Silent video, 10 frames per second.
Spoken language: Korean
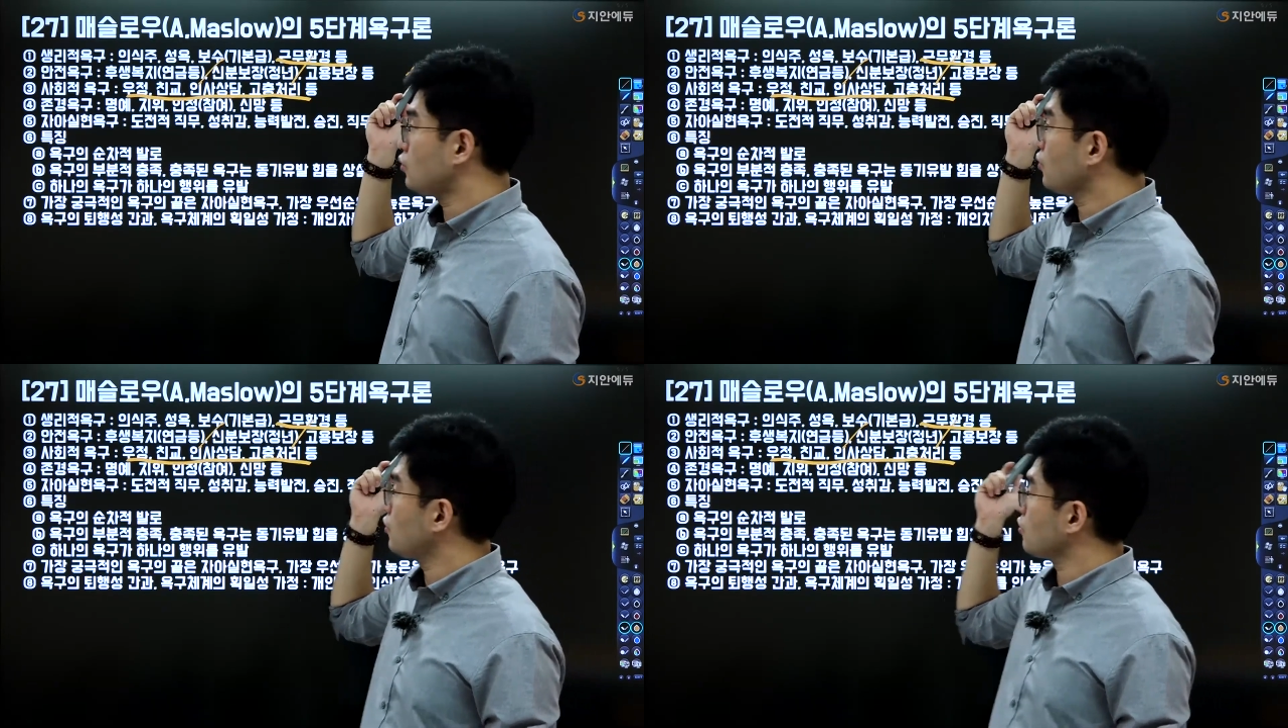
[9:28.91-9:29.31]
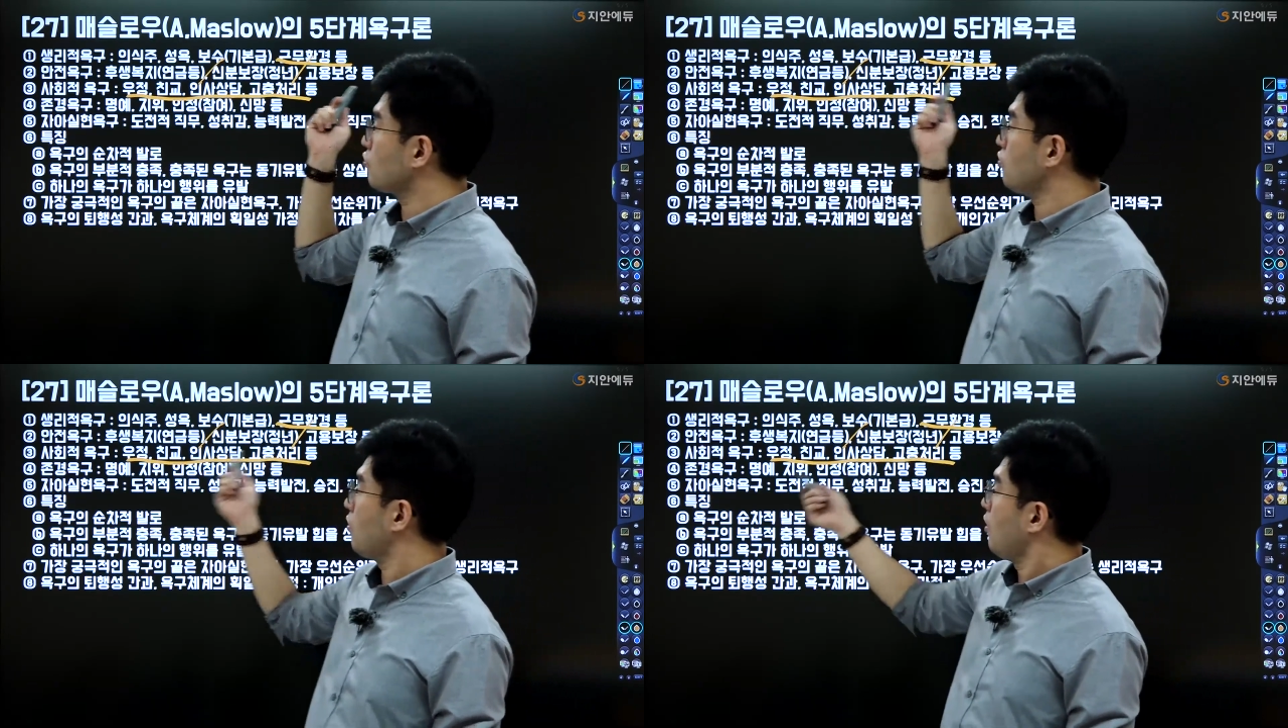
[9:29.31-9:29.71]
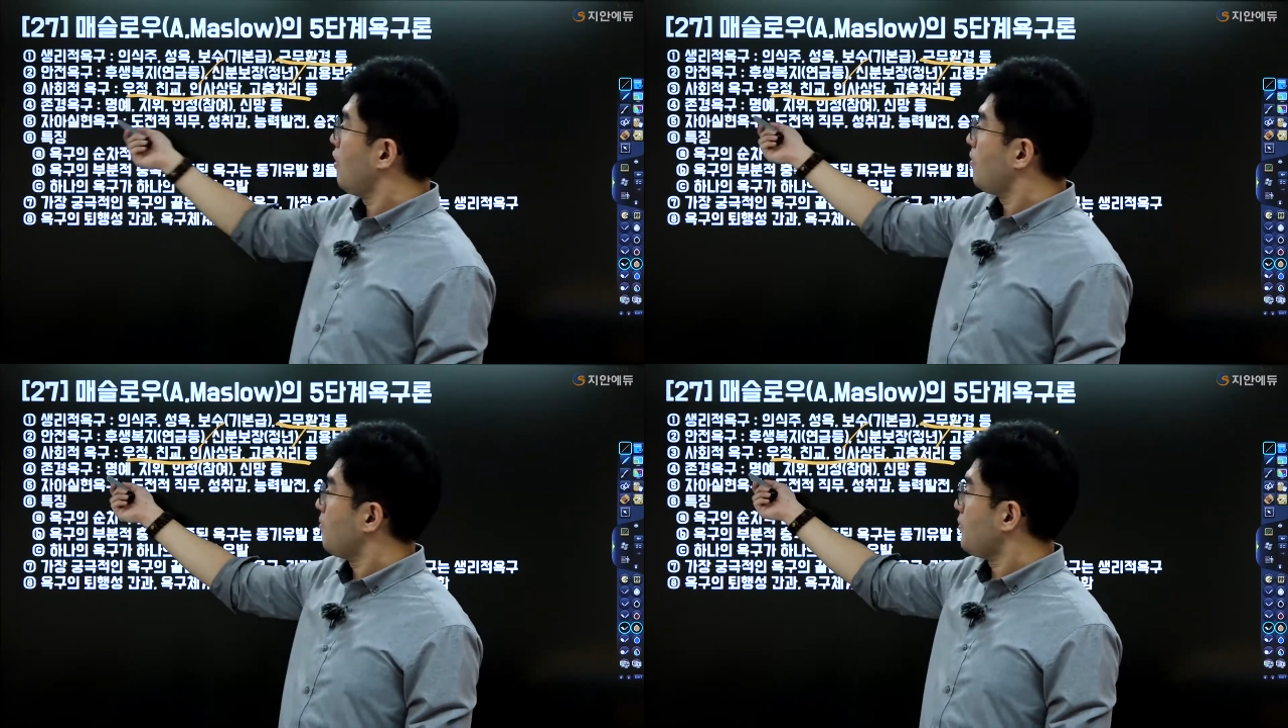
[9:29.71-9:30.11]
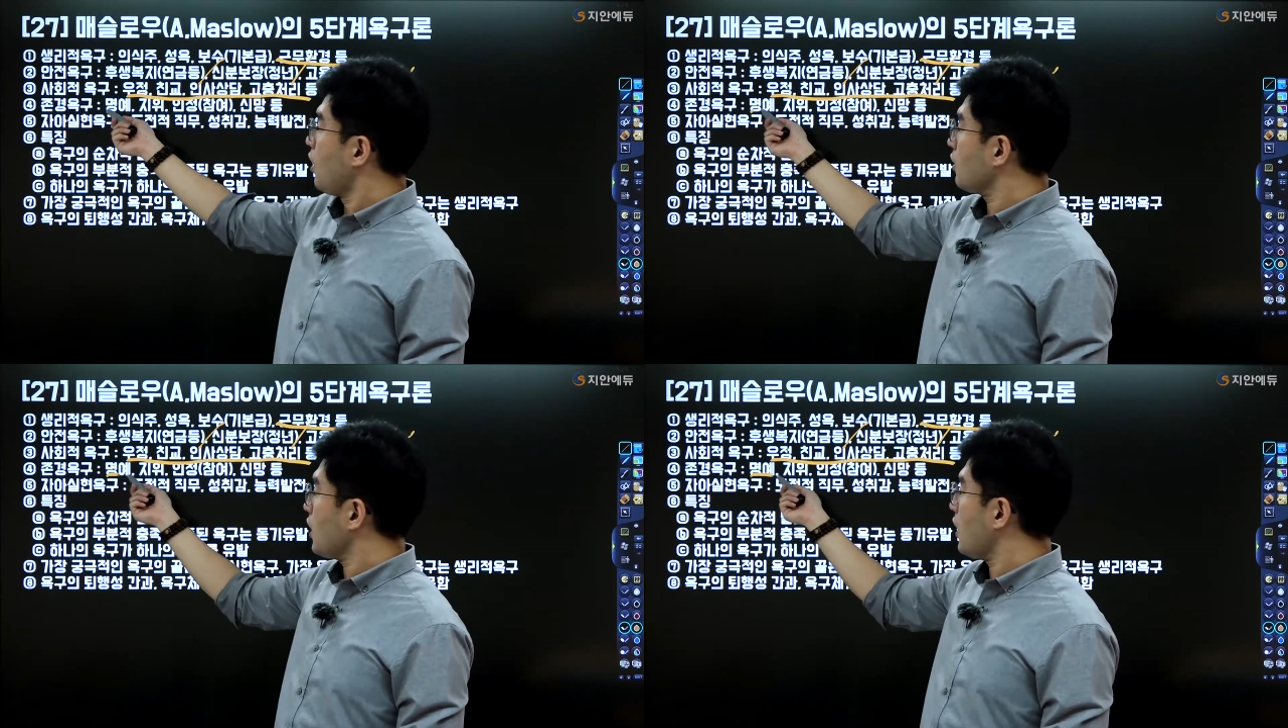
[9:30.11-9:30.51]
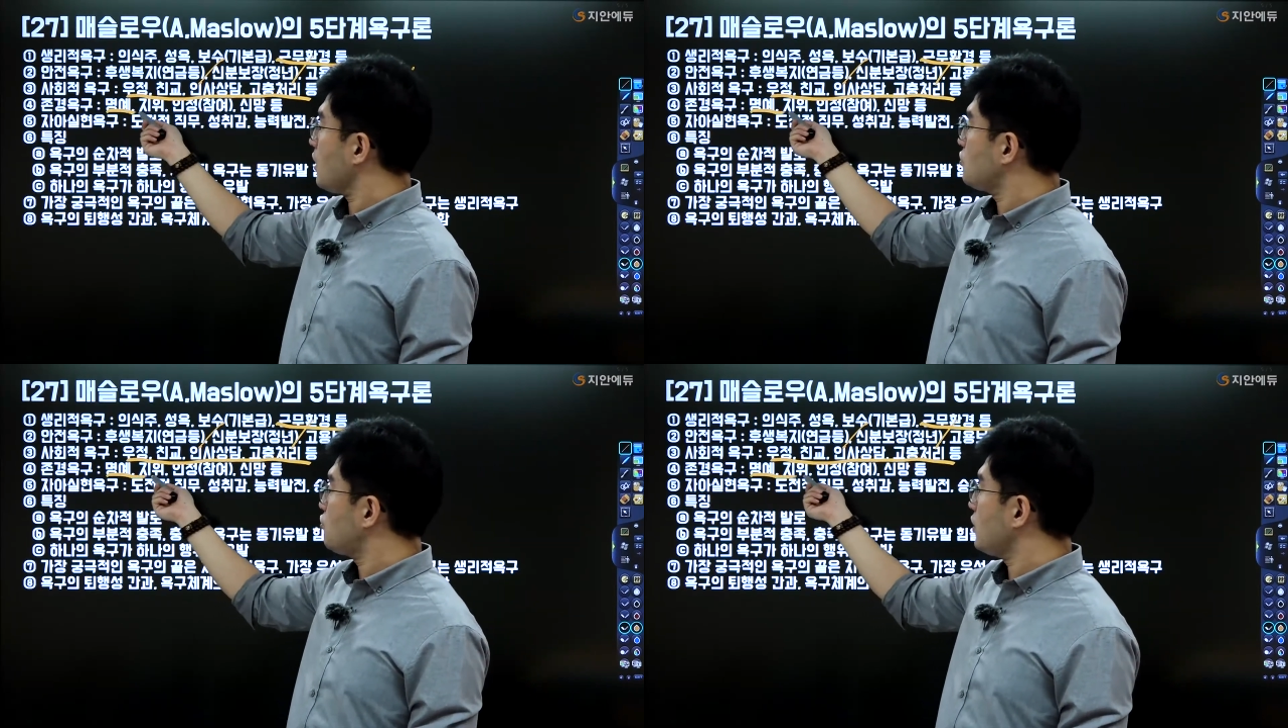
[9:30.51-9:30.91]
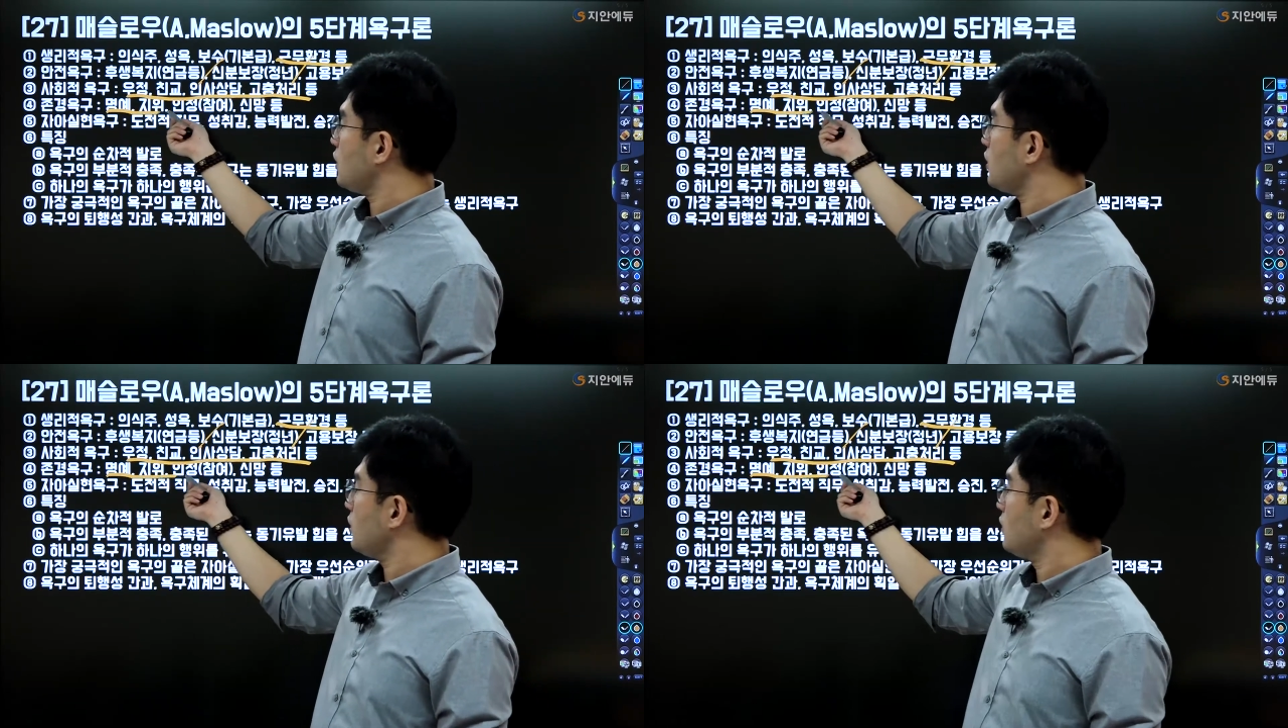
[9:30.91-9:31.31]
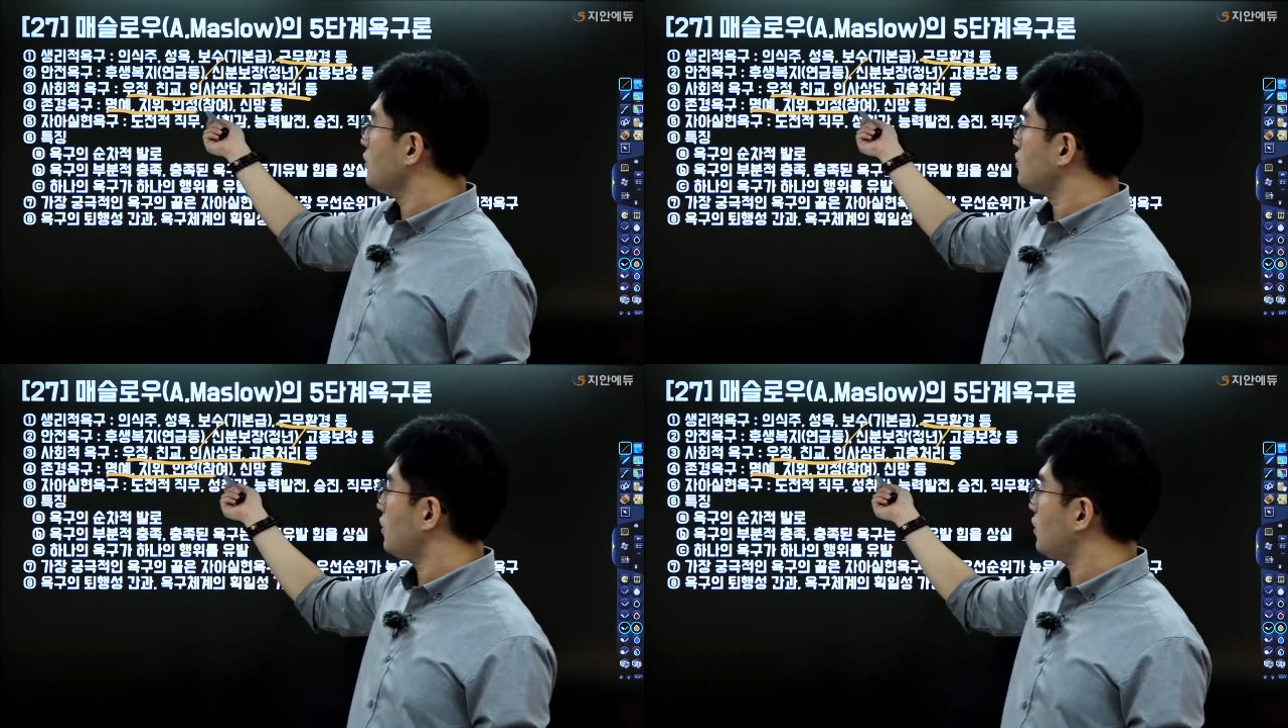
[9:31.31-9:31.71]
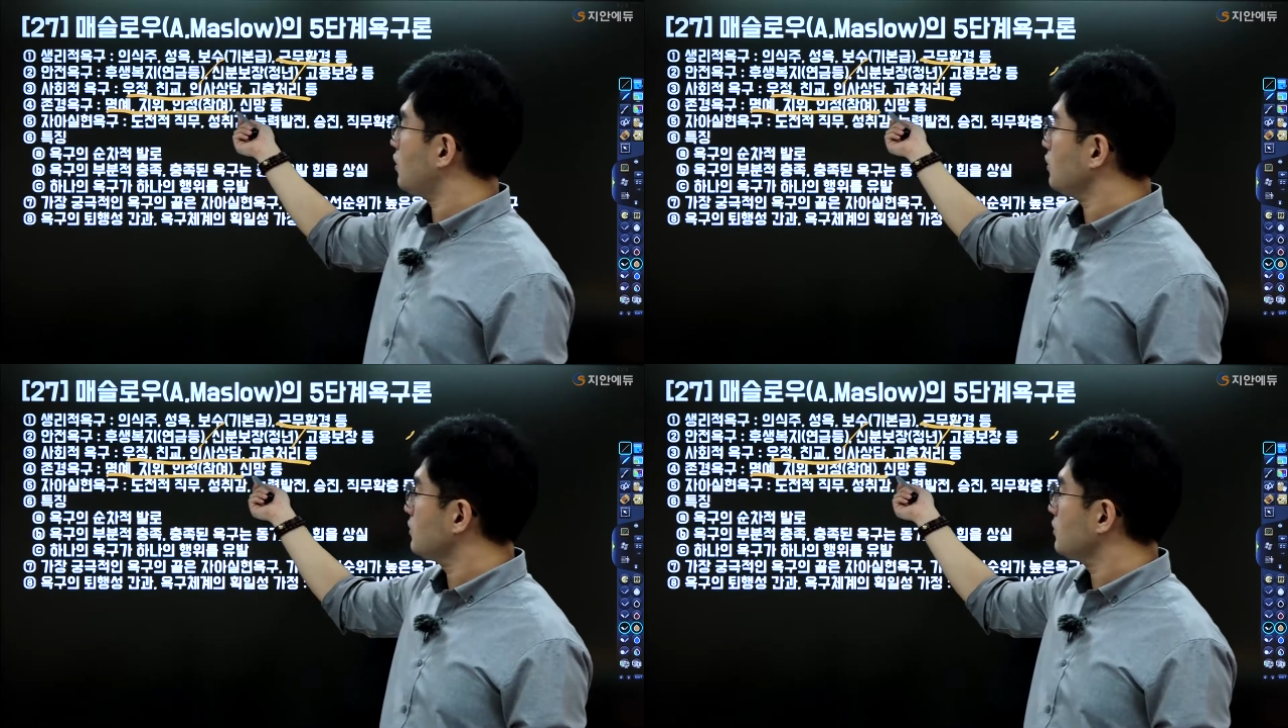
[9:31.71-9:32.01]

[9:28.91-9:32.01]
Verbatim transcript: 존경욕구, 명예, 지 인정,